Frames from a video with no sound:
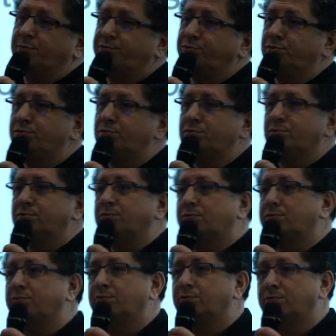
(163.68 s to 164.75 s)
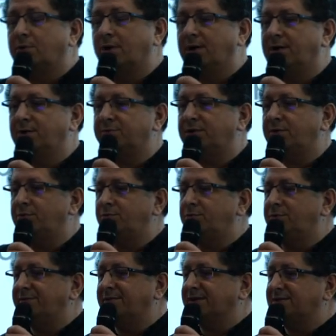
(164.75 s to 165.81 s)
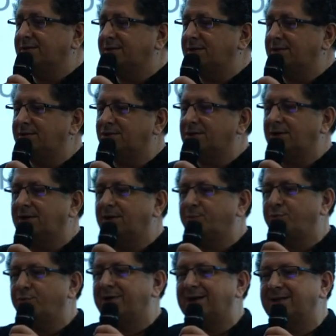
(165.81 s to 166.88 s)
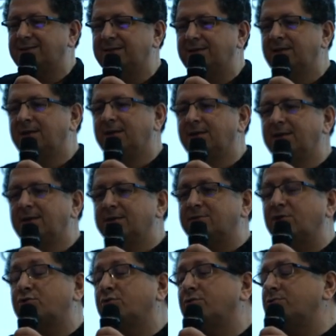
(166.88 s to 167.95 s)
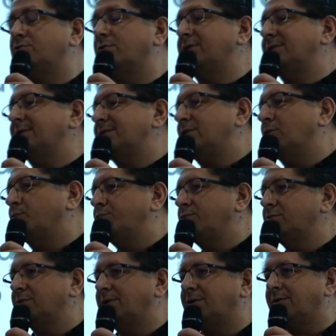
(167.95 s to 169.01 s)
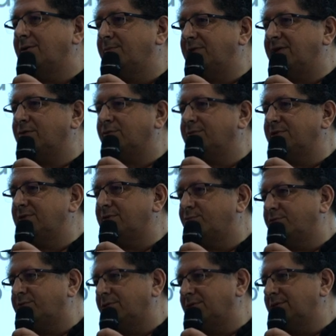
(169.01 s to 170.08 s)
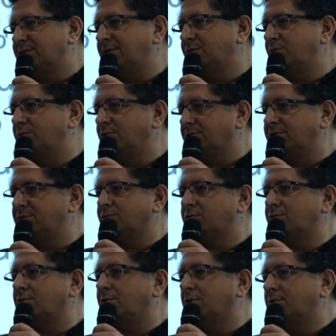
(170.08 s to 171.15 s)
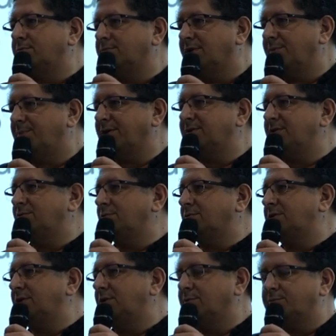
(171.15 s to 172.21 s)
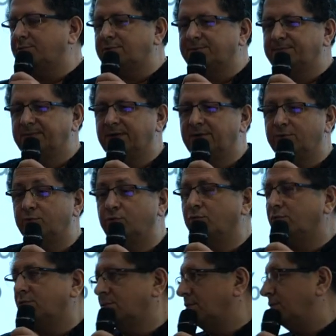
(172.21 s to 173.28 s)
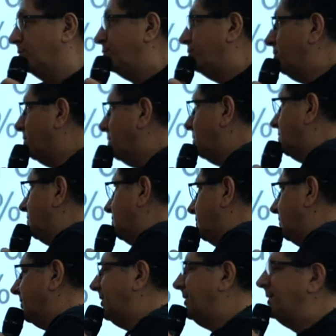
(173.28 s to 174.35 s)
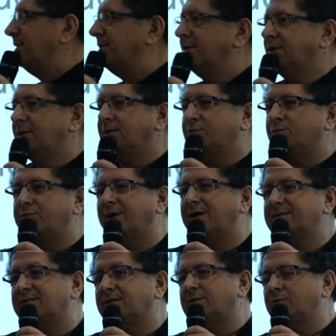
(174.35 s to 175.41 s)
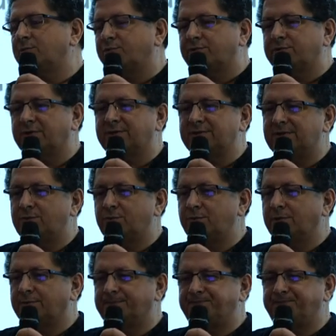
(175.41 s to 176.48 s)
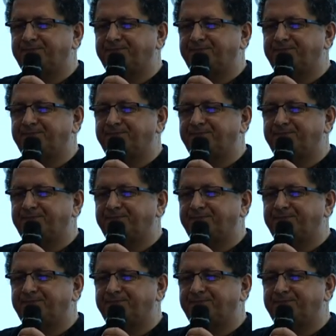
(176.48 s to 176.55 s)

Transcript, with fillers: campus. Donc euh, voilà, on est une université déjà un peu éclatée, sachant que sur les 13 campus, on a quand même 90% des étudiants qui sont sur camp, répartis sur 6 campus, dont le plus gros où on est, où il y a 50% des étudiants.